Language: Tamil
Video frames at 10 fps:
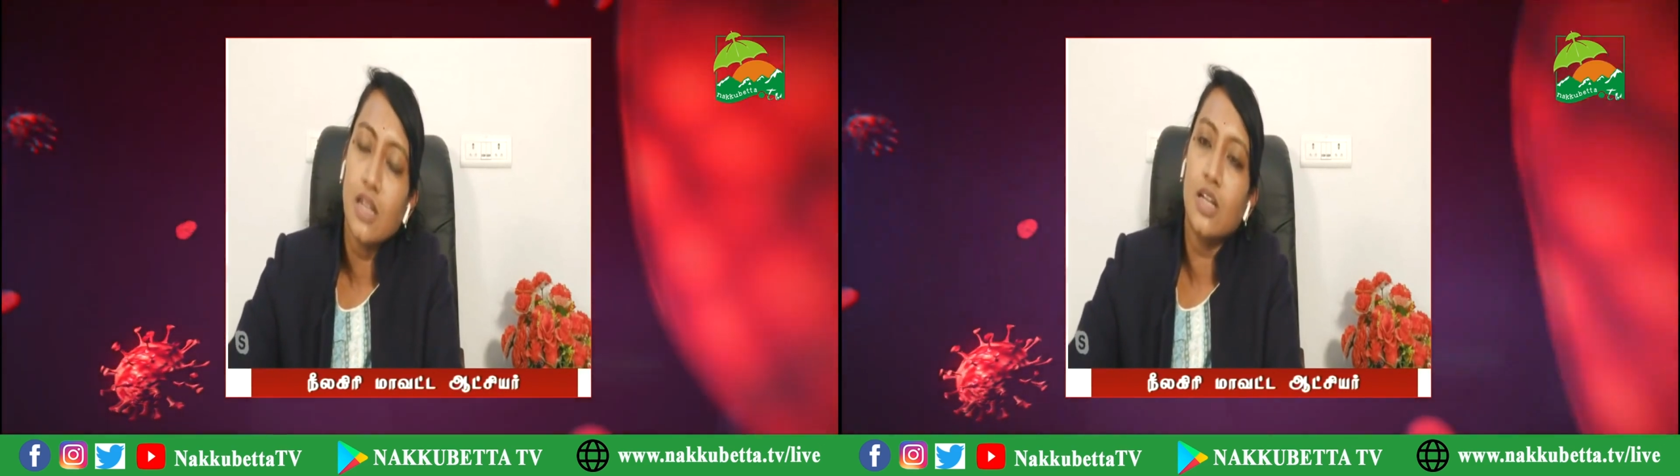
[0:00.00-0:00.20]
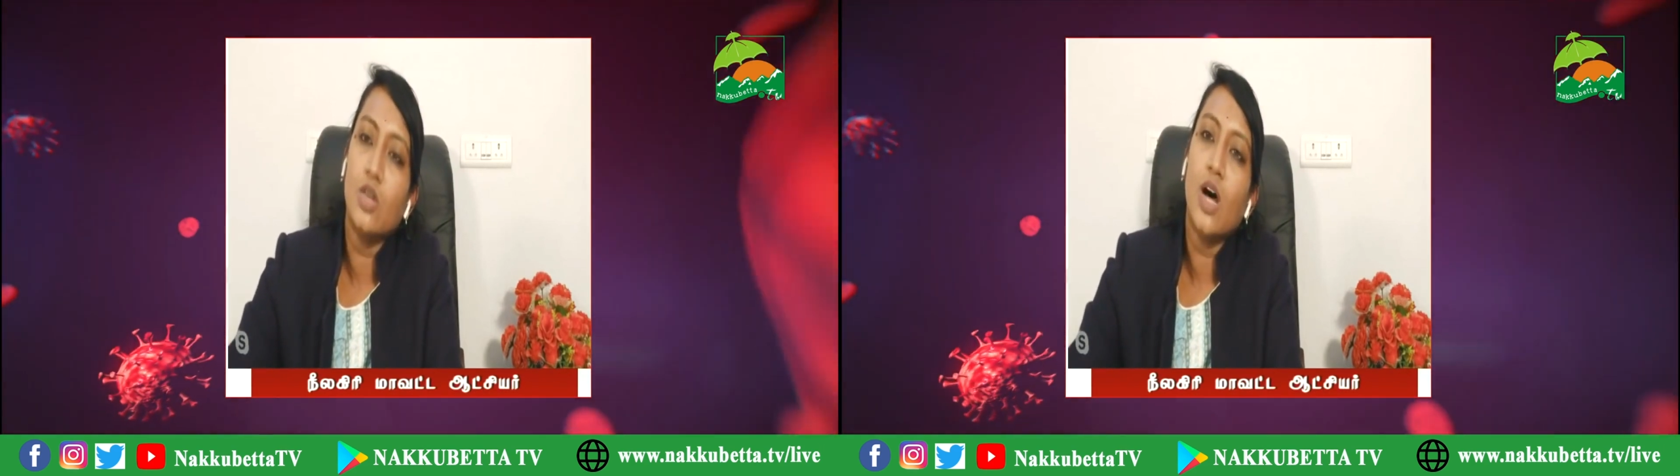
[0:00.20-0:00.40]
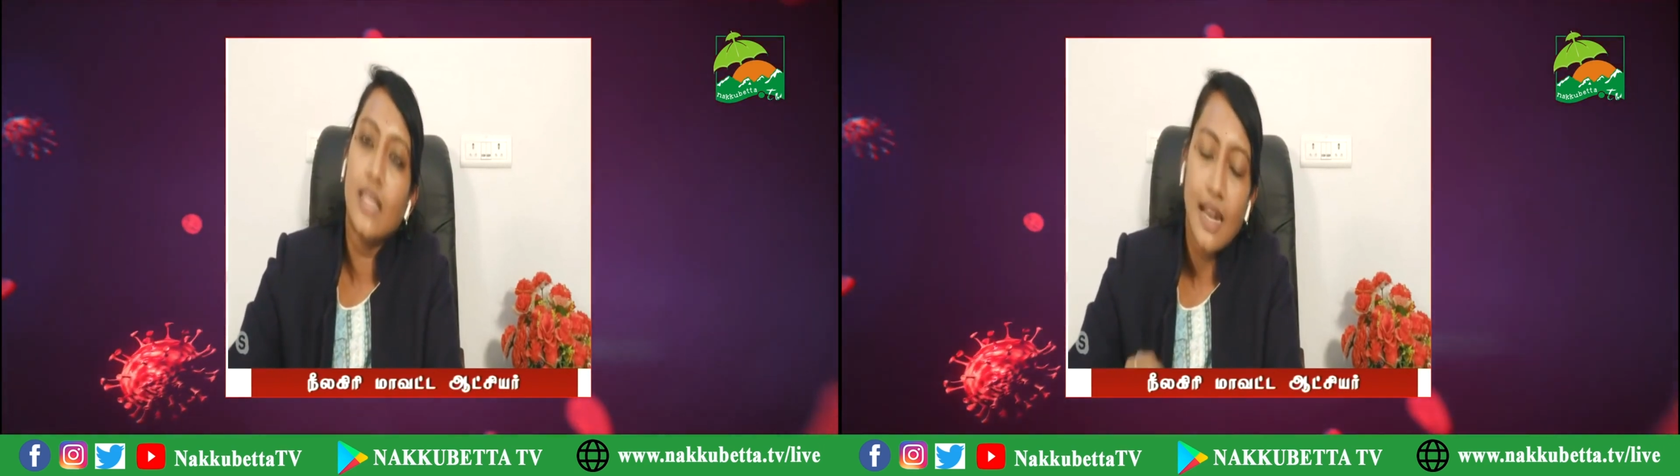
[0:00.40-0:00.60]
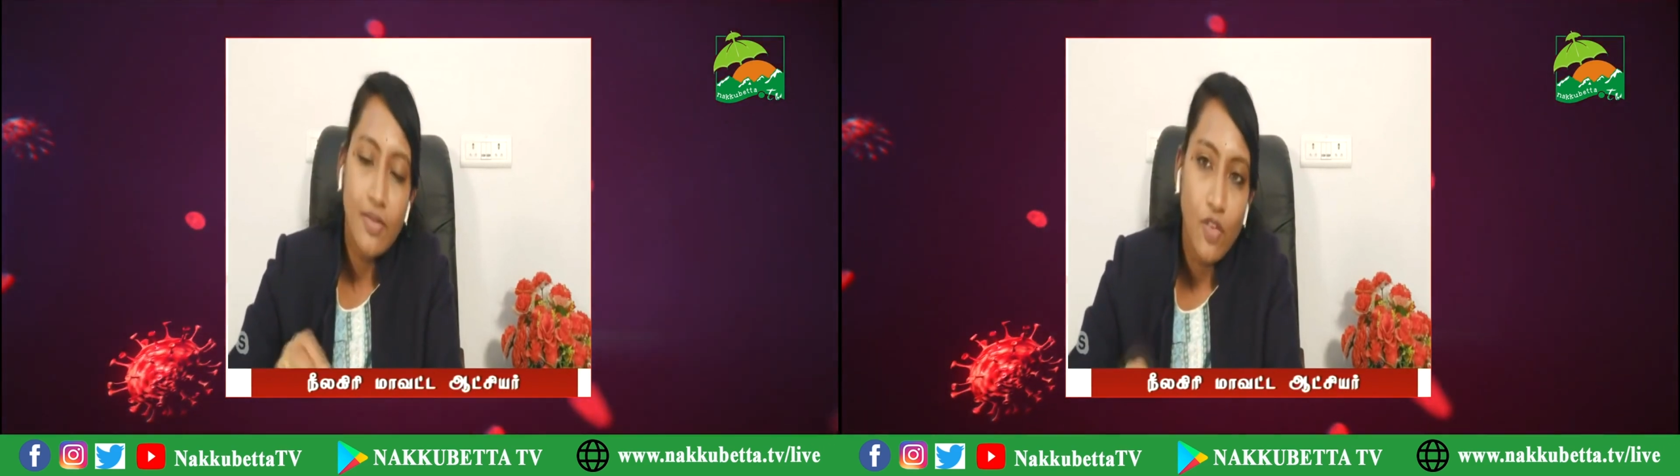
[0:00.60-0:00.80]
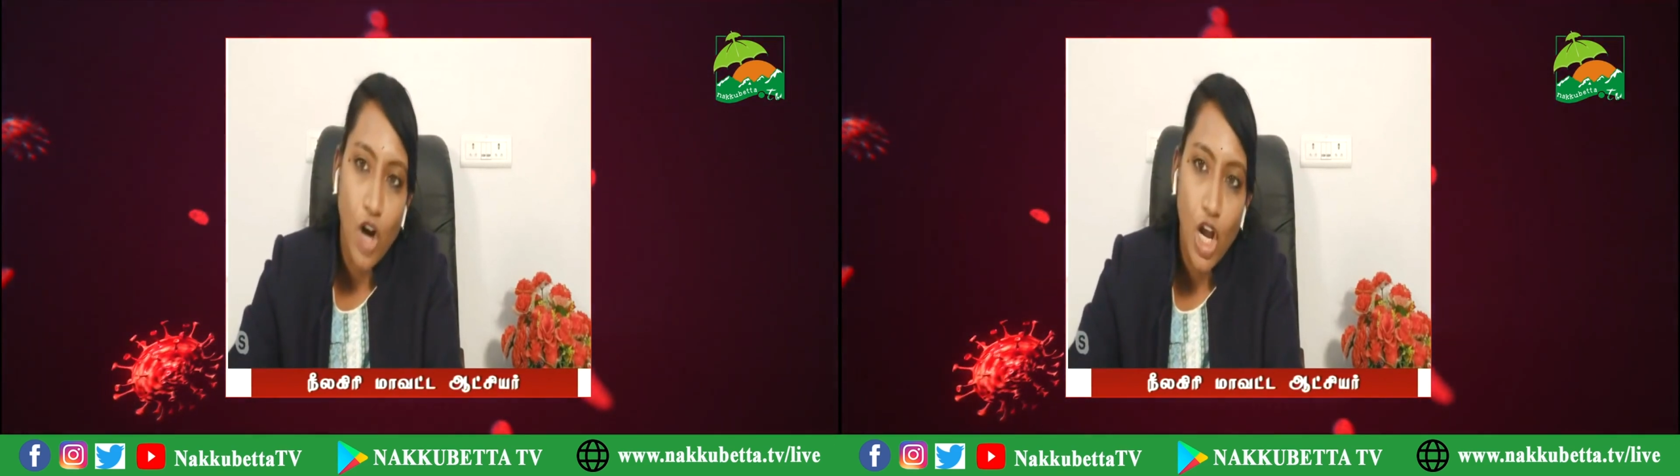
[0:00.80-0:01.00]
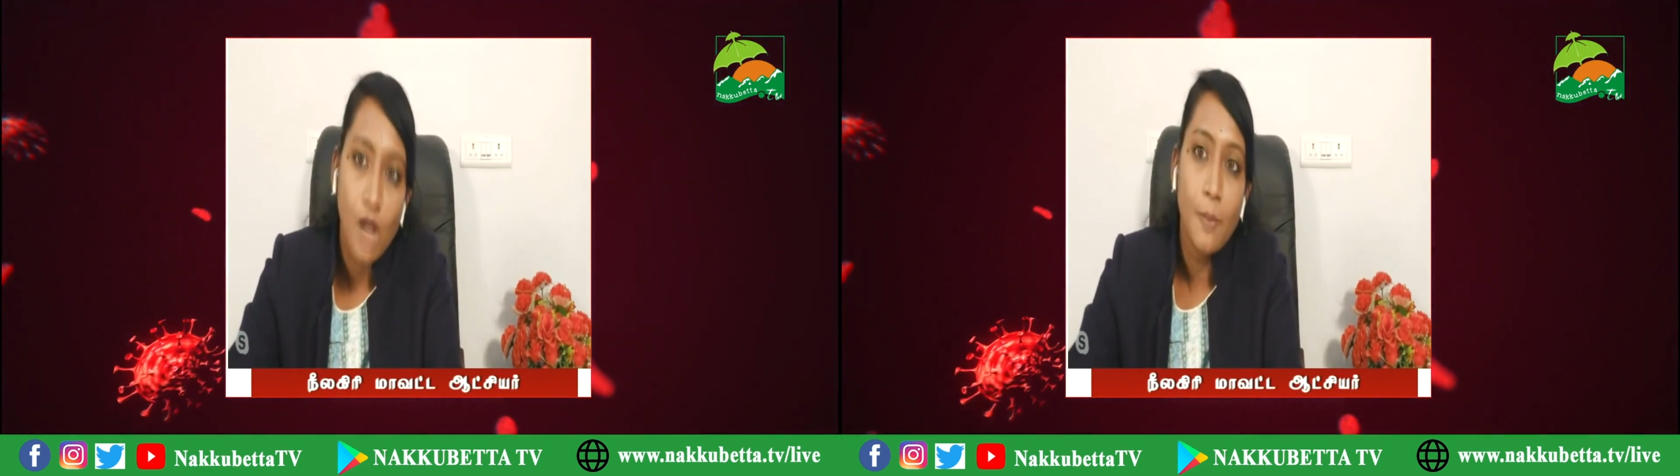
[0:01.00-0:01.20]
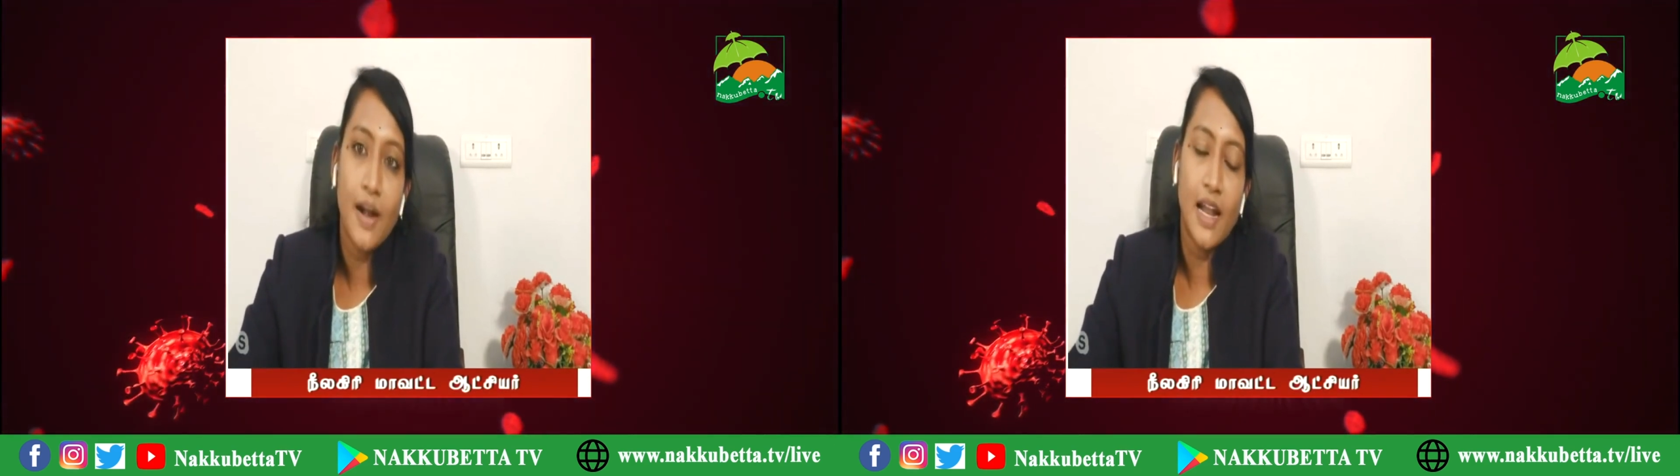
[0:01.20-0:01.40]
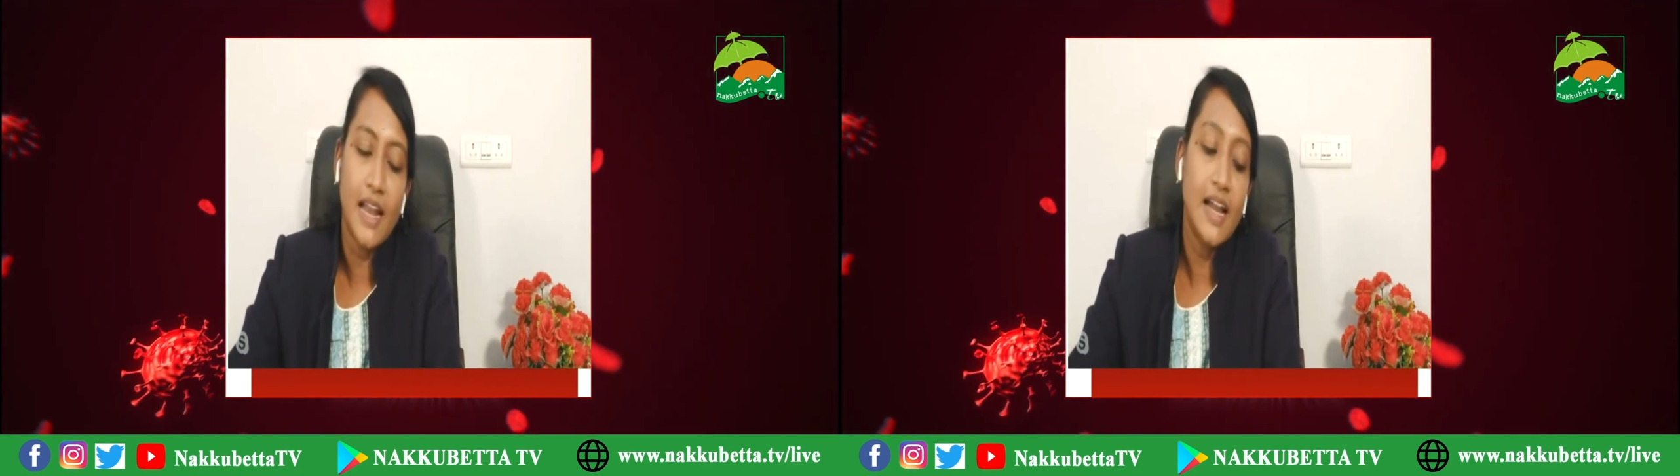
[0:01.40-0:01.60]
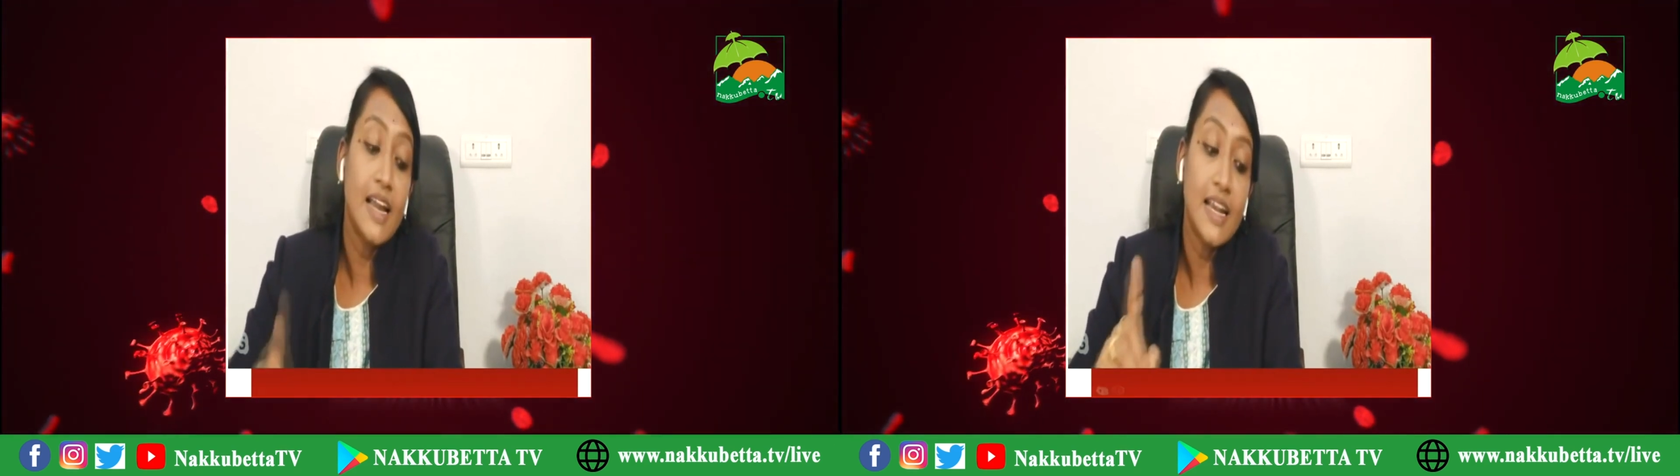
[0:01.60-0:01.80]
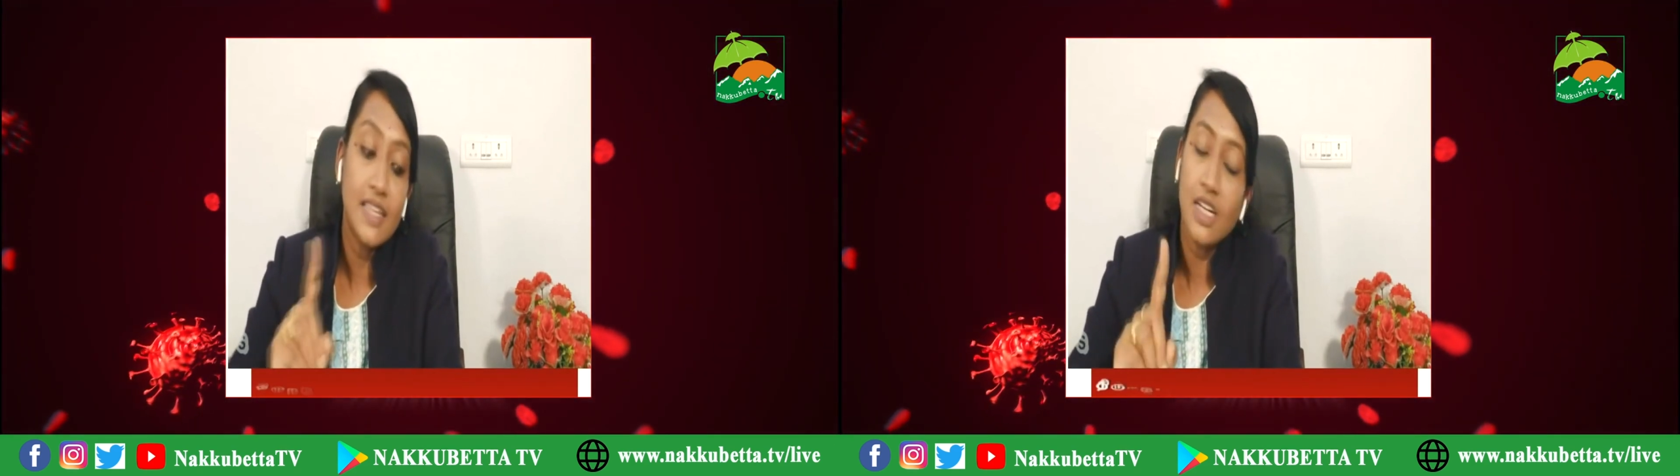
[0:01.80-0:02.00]
இருக்குதோ அதெல்லாம் ஃபாலோ
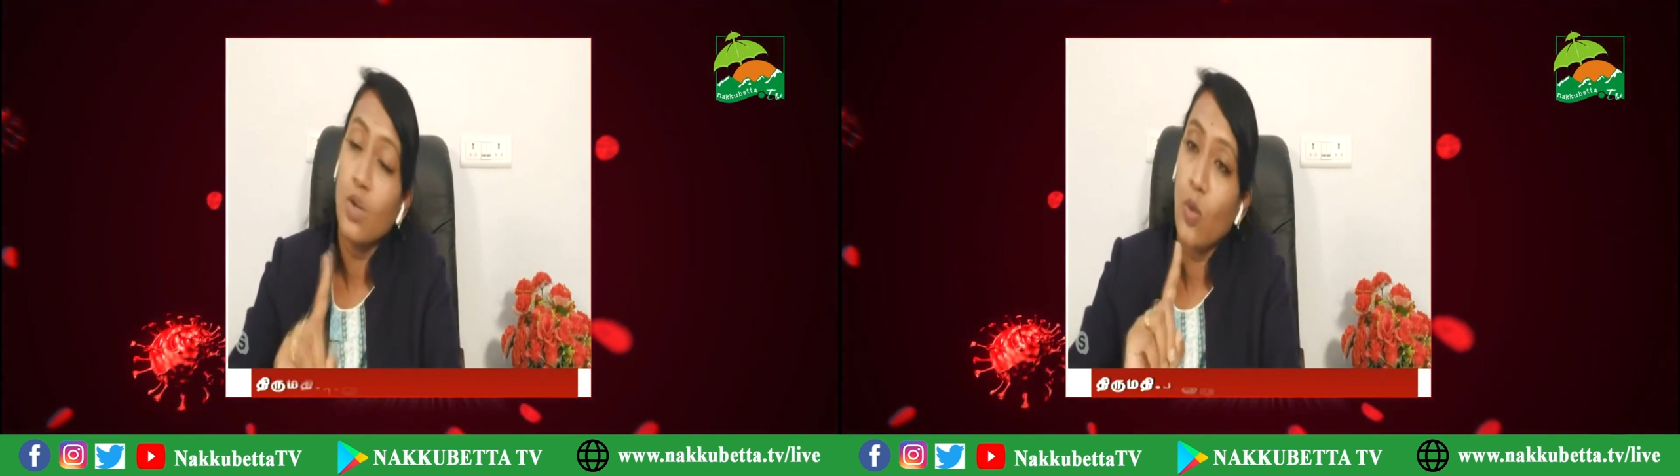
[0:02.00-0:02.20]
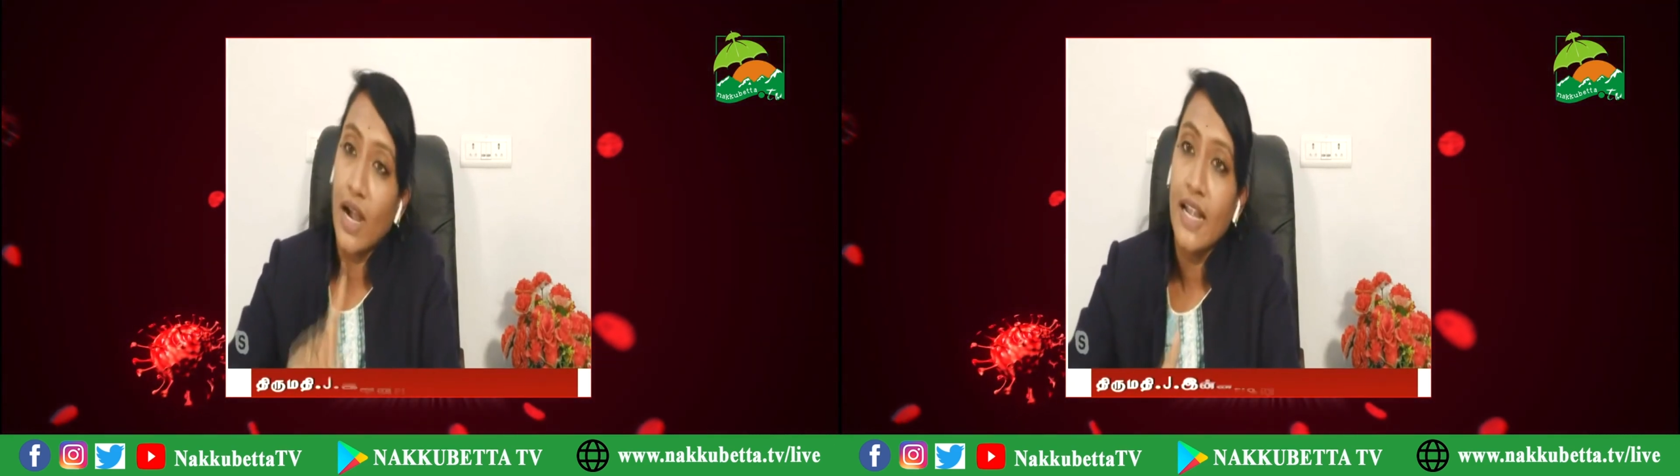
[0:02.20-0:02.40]
பண்ணலைன்னா கிட்டத்தட்ட